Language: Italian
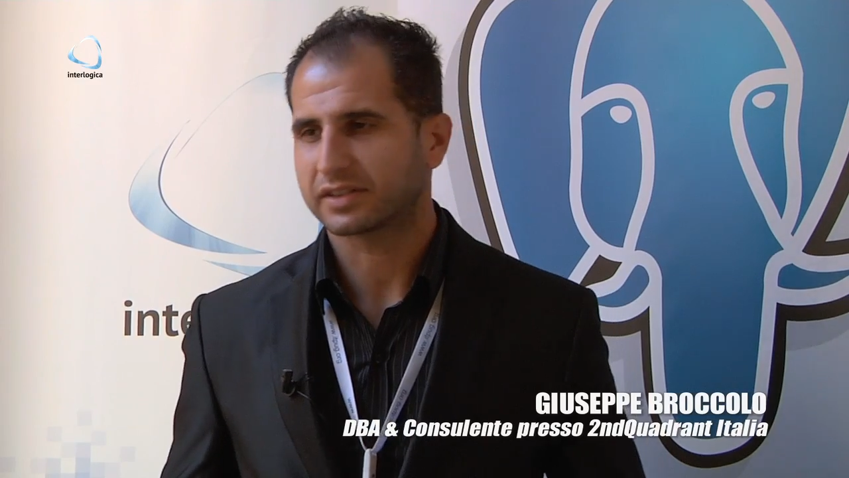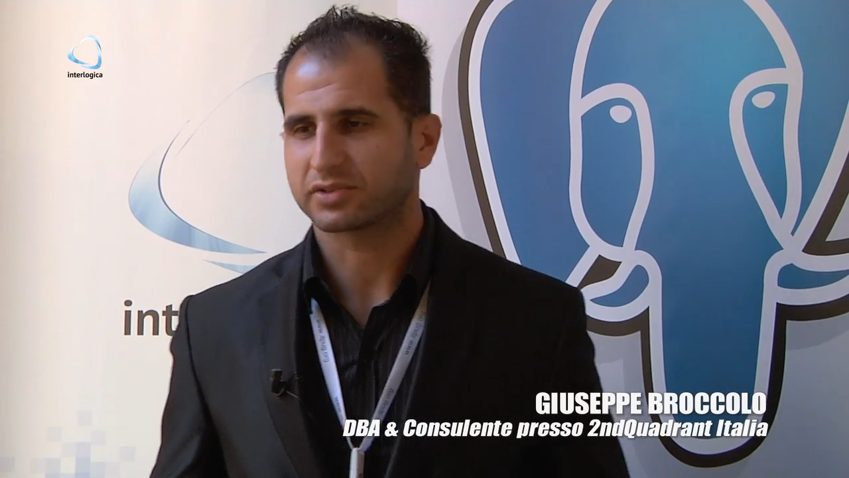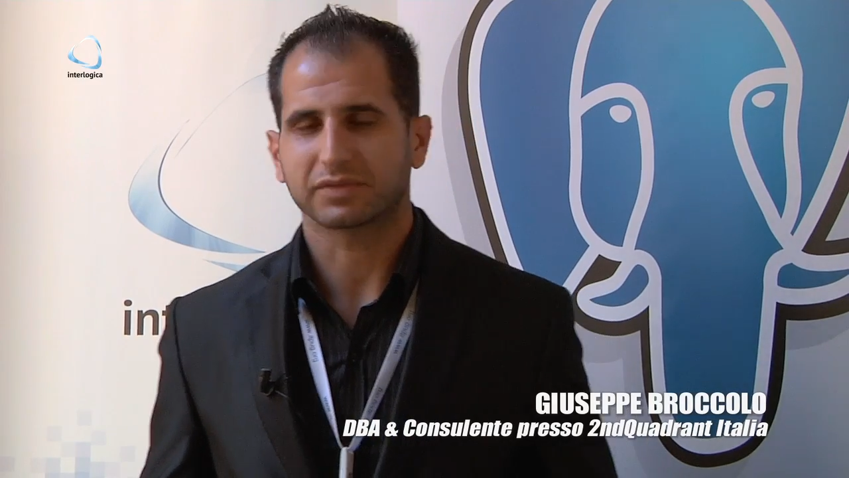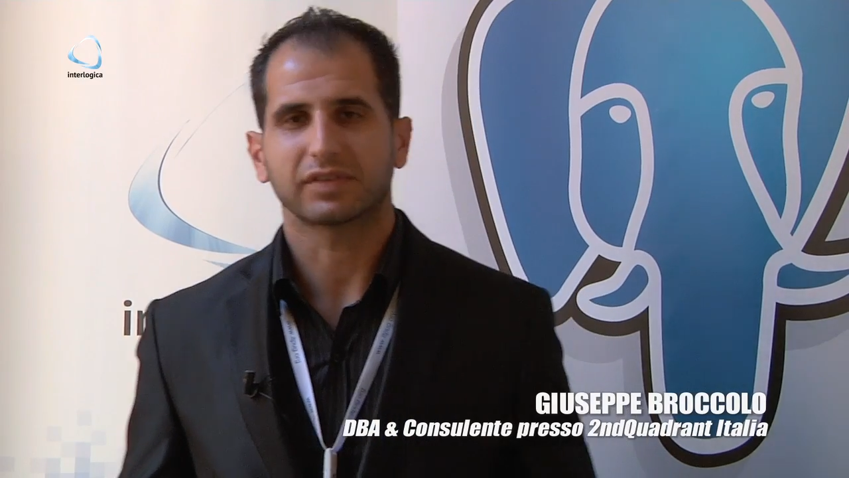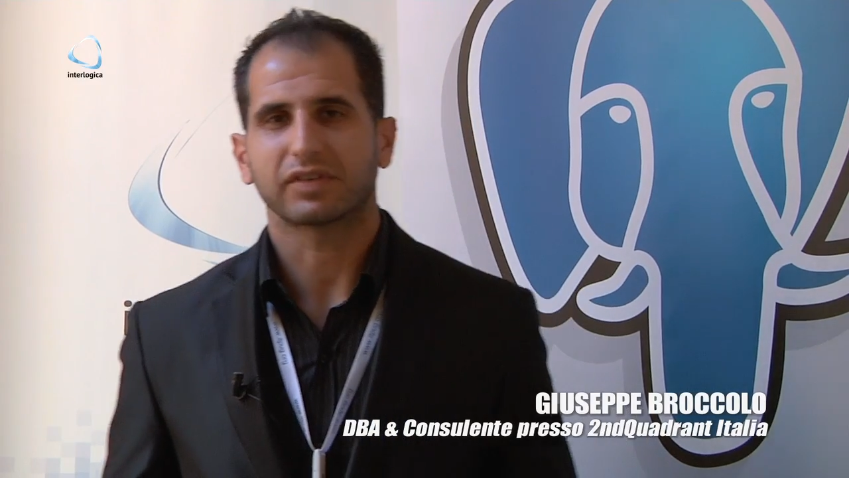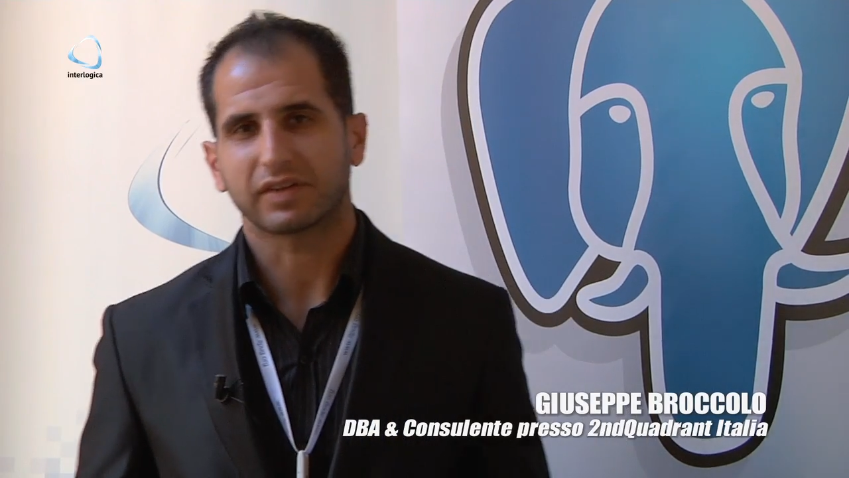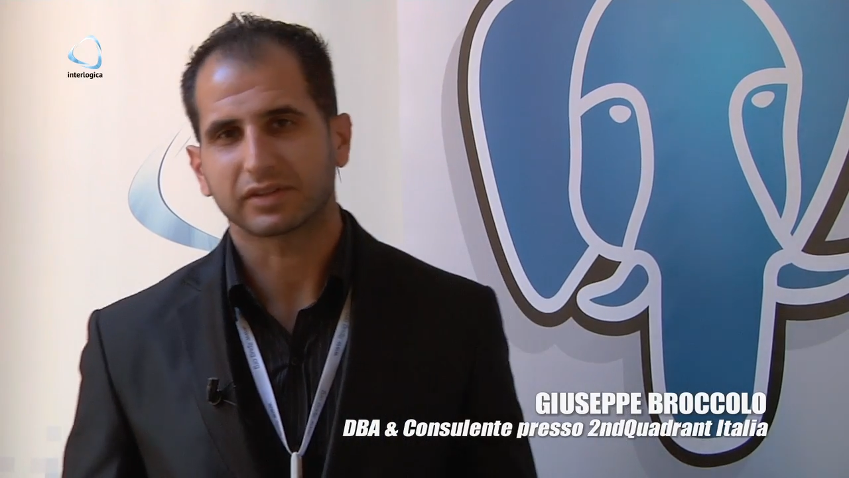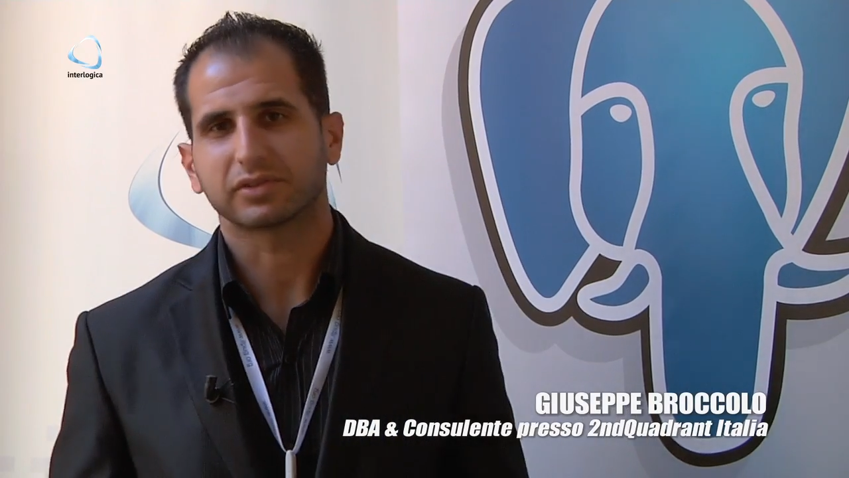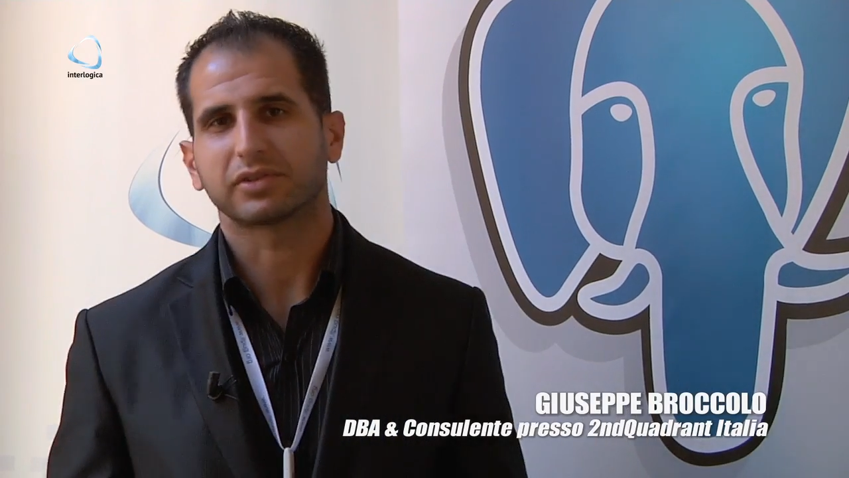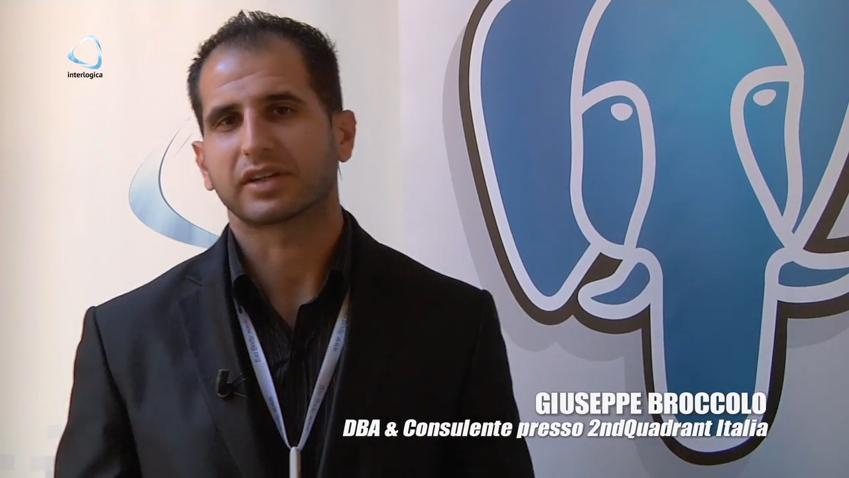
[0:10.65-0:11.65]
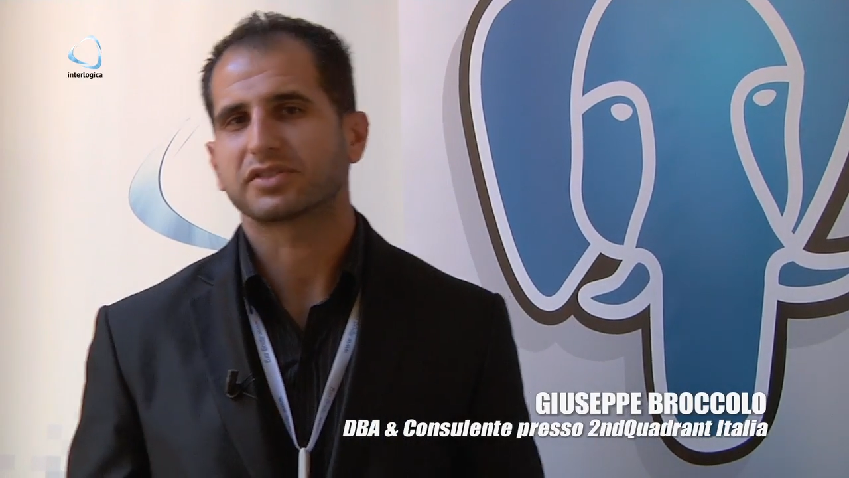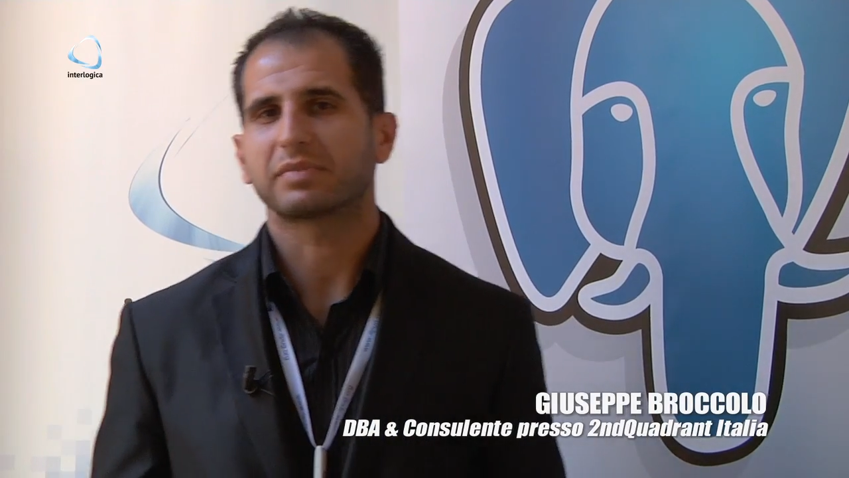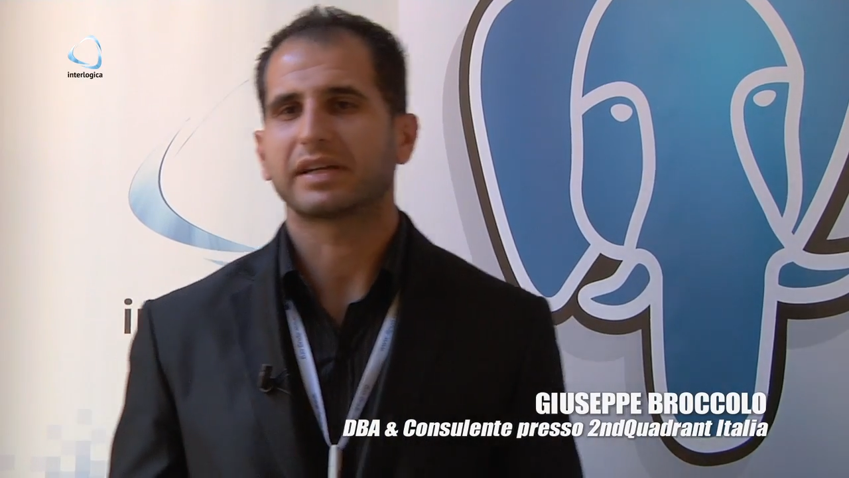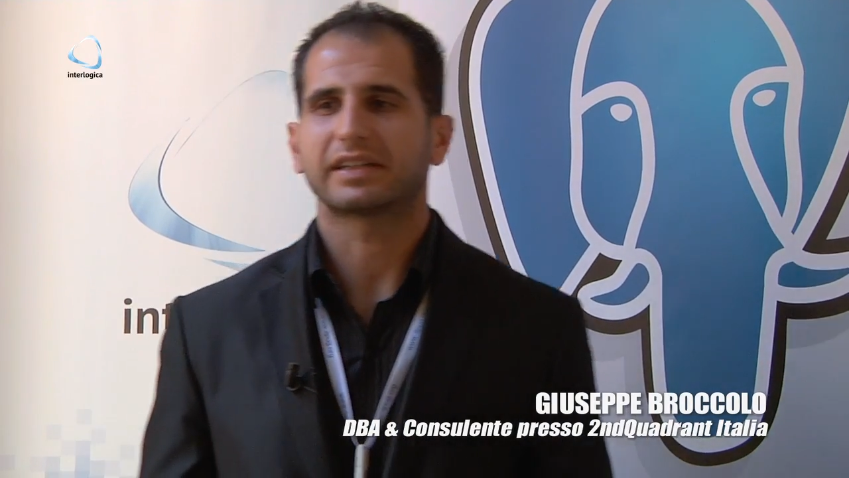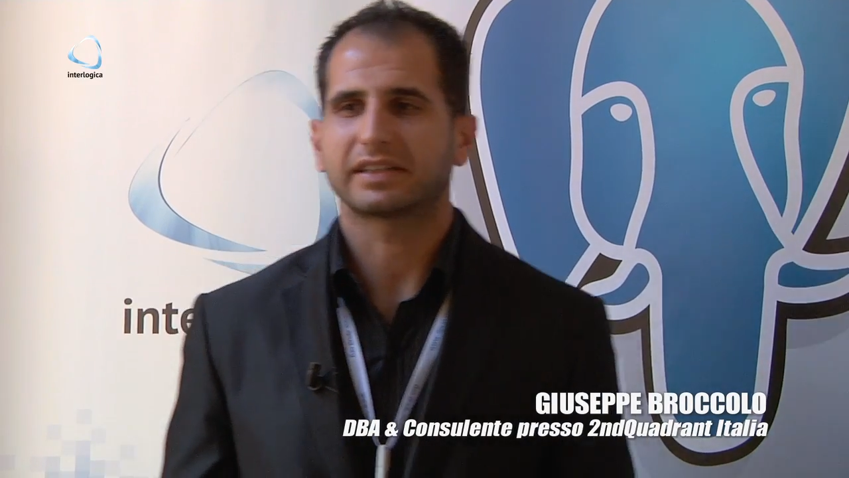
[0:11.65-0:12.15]
cosa aveva fatto con
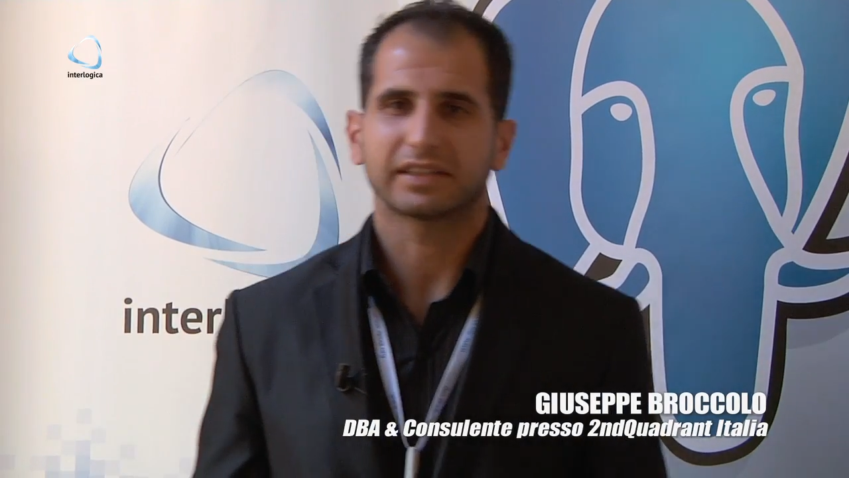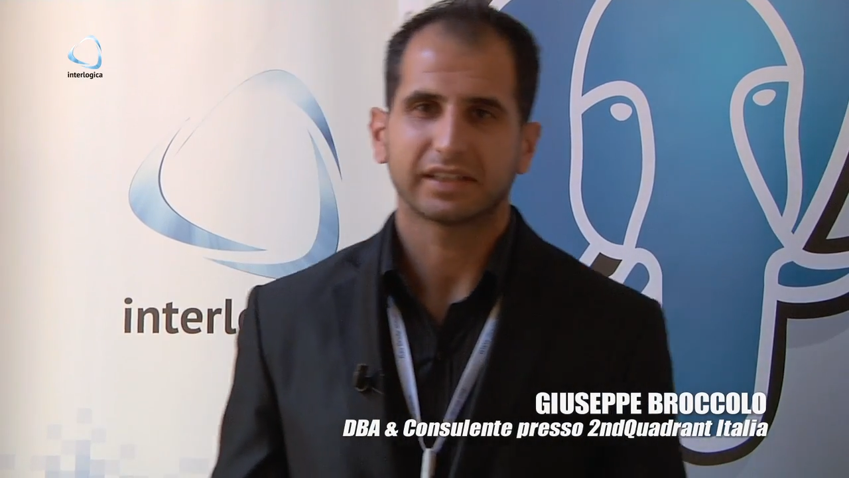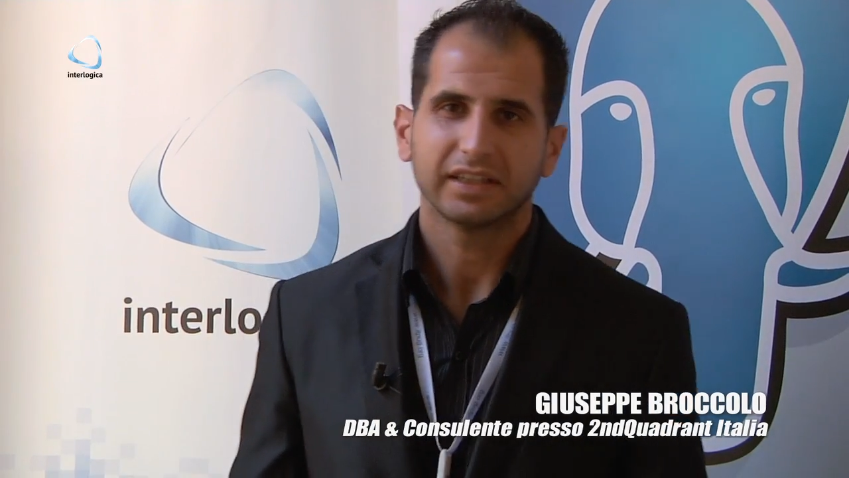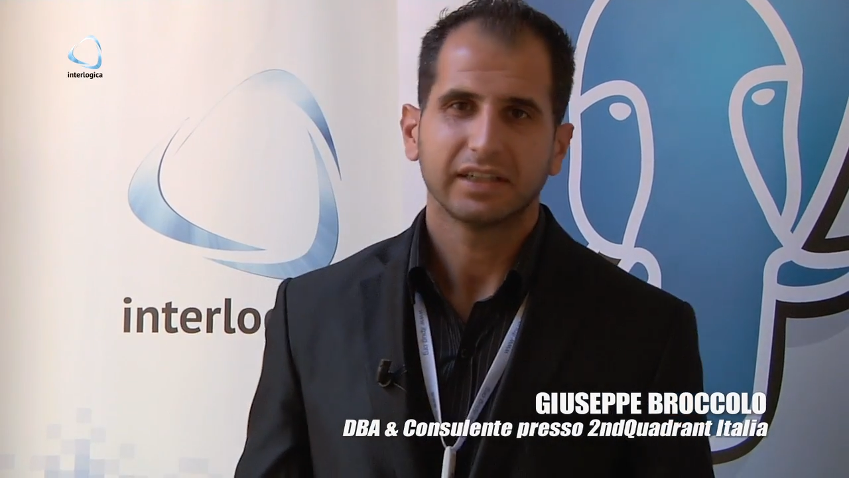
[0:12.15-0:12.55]
Raspberry.